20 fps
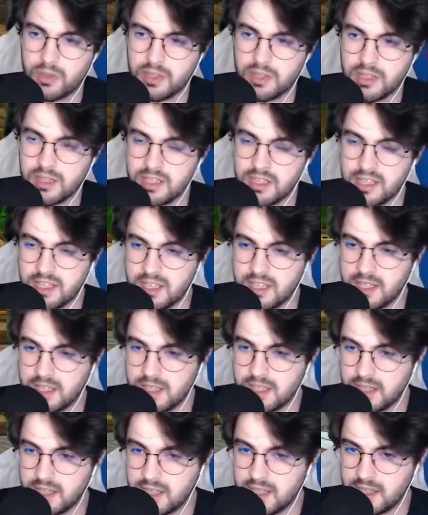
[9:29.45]

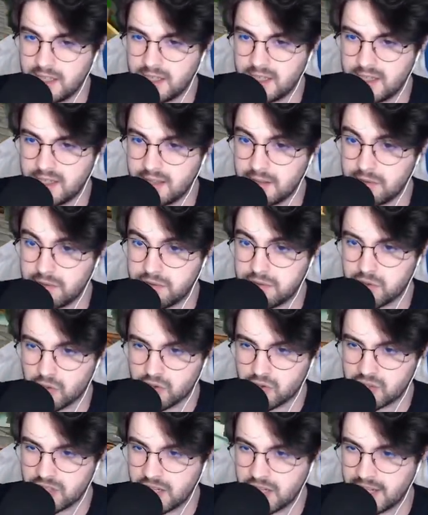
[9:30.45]
Quindi
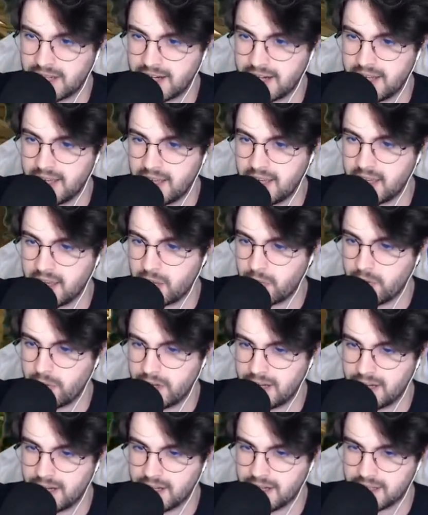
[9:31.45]
forse la Clay è
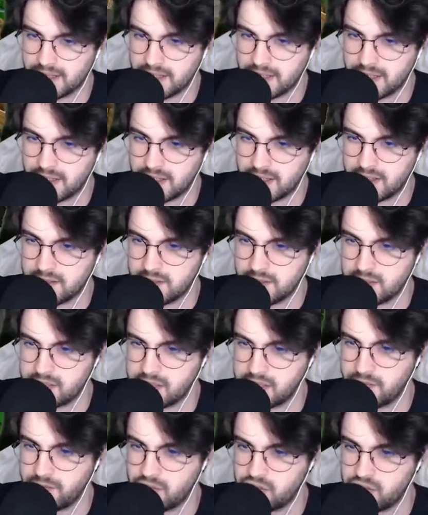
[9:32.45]
quella che
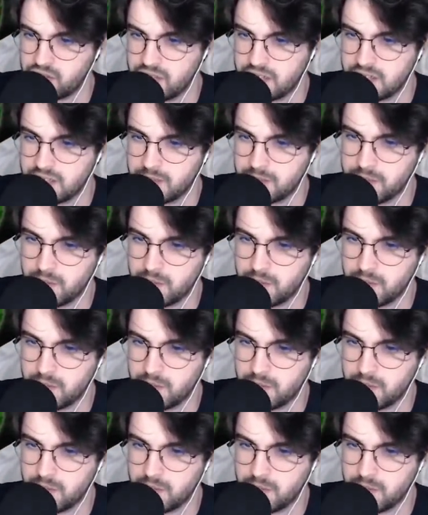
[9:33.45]
si avvicina